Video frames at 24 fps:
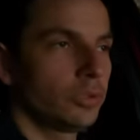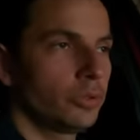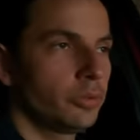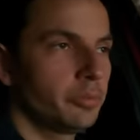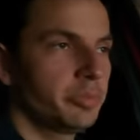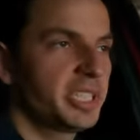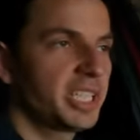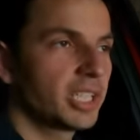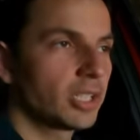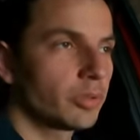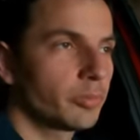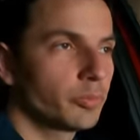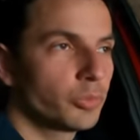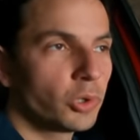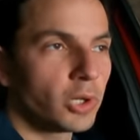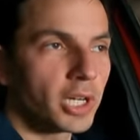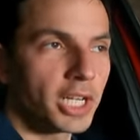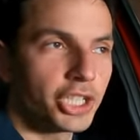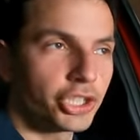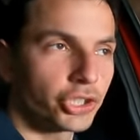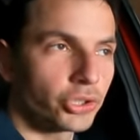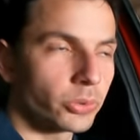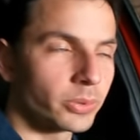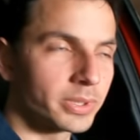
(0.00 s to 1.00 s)
le petit
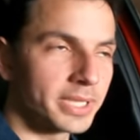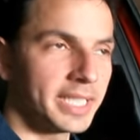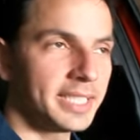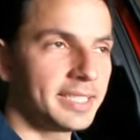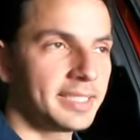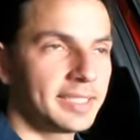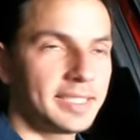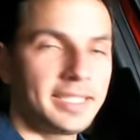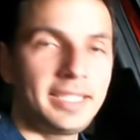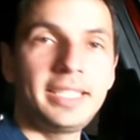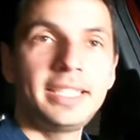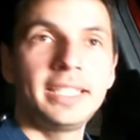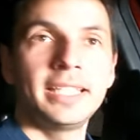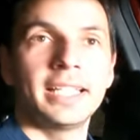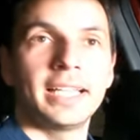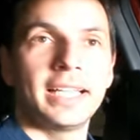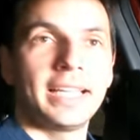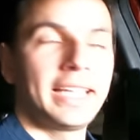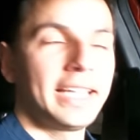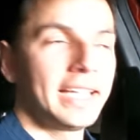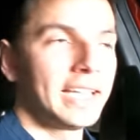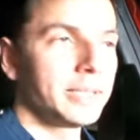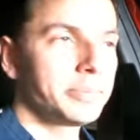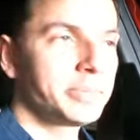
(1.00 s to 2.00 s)
rembourrage qu'on a ici
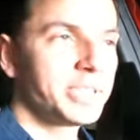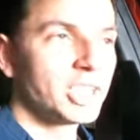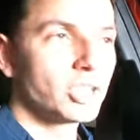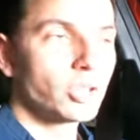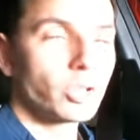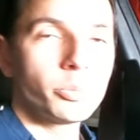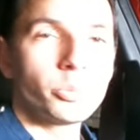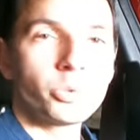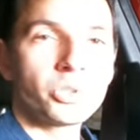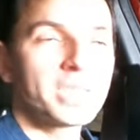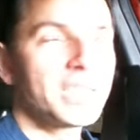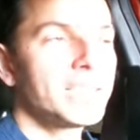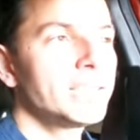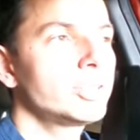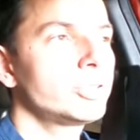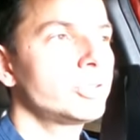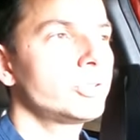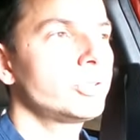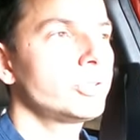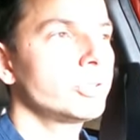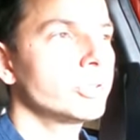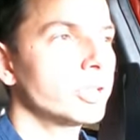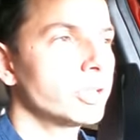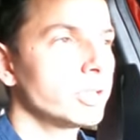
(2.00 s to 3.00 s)
et la petite remontée
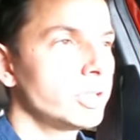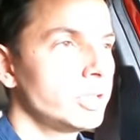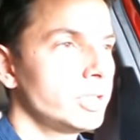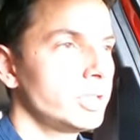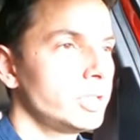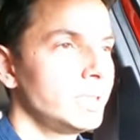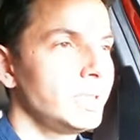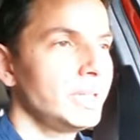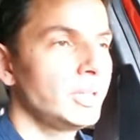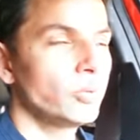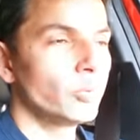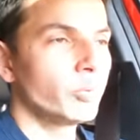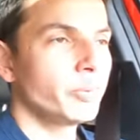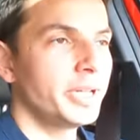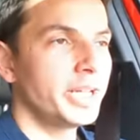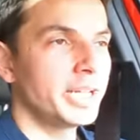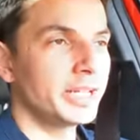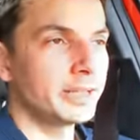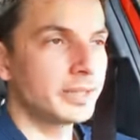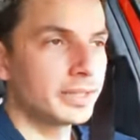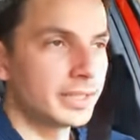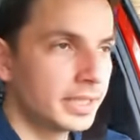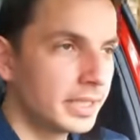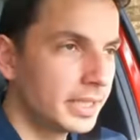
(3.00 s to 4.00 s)
sur euh, les
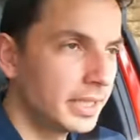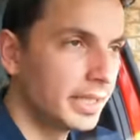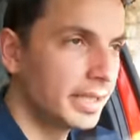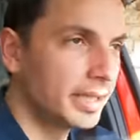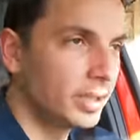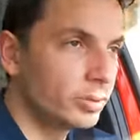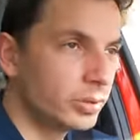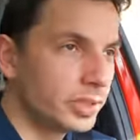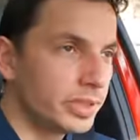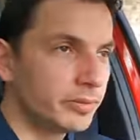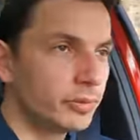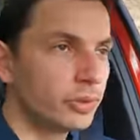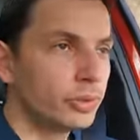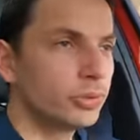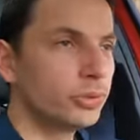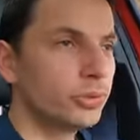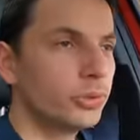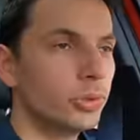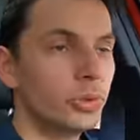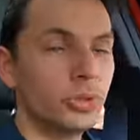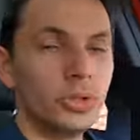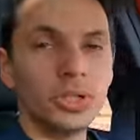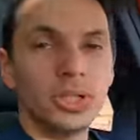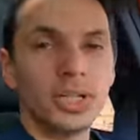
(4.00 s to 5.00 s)
lombaires et au niveau
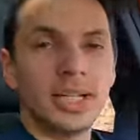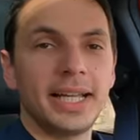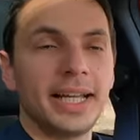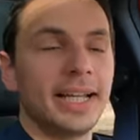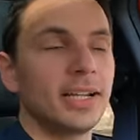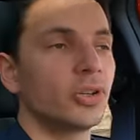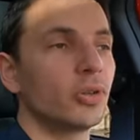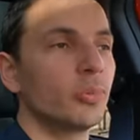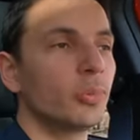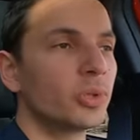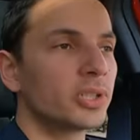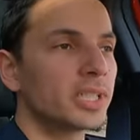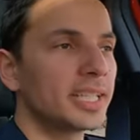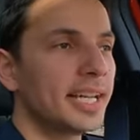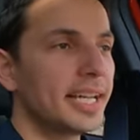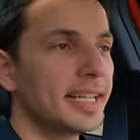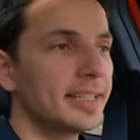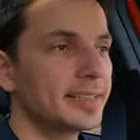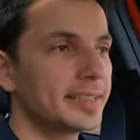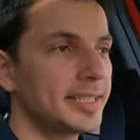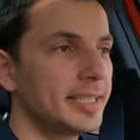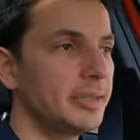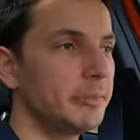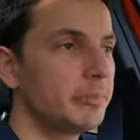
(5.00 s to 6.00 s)
du dos, elle remonte
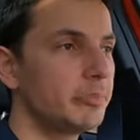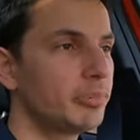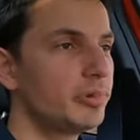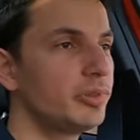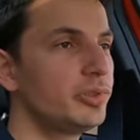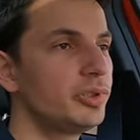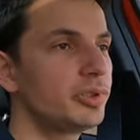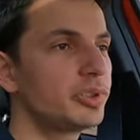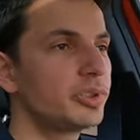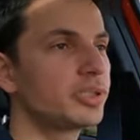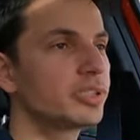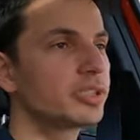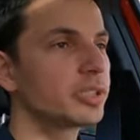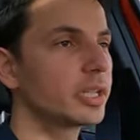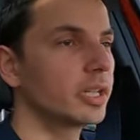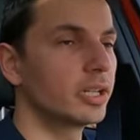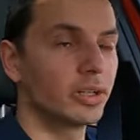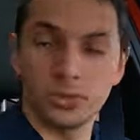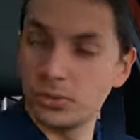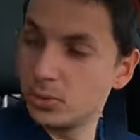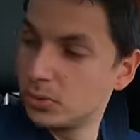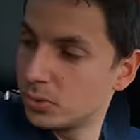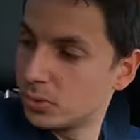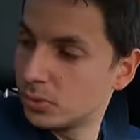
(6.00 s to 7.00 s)
assez, plus
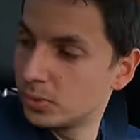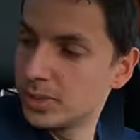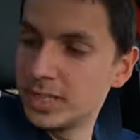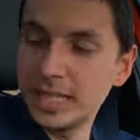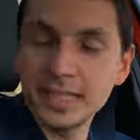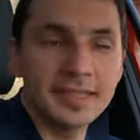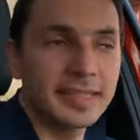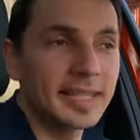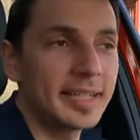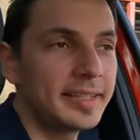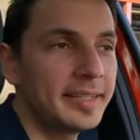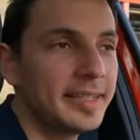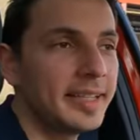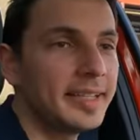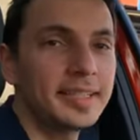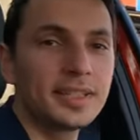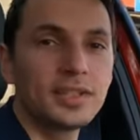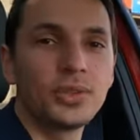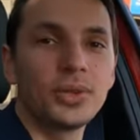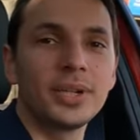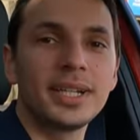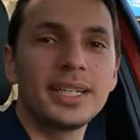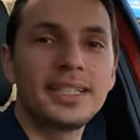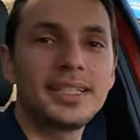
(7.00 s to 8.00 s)
on a cette
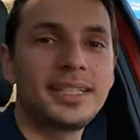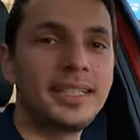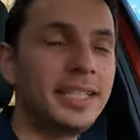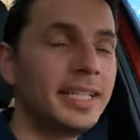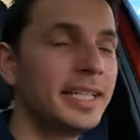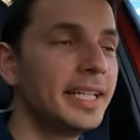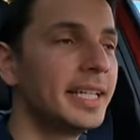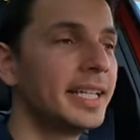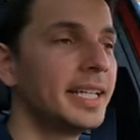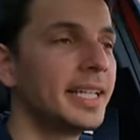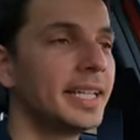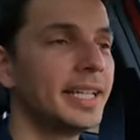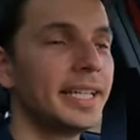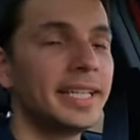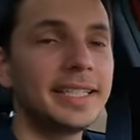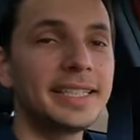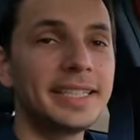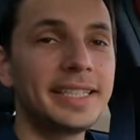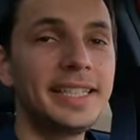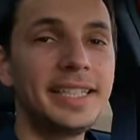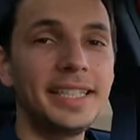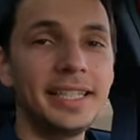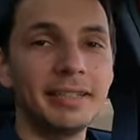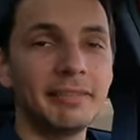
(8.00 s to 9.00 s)
texture ici
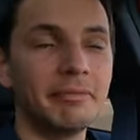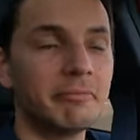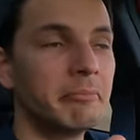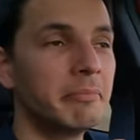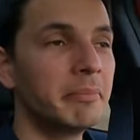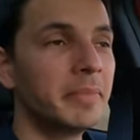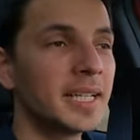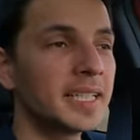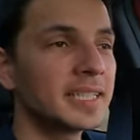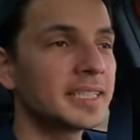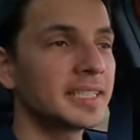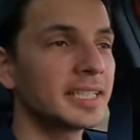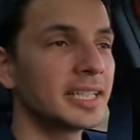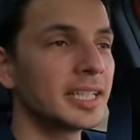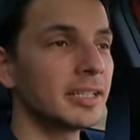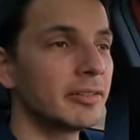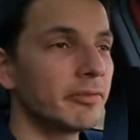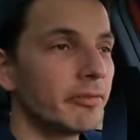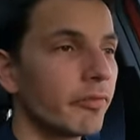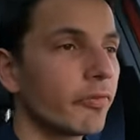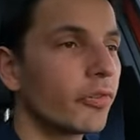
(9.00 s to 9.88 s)
qui maintient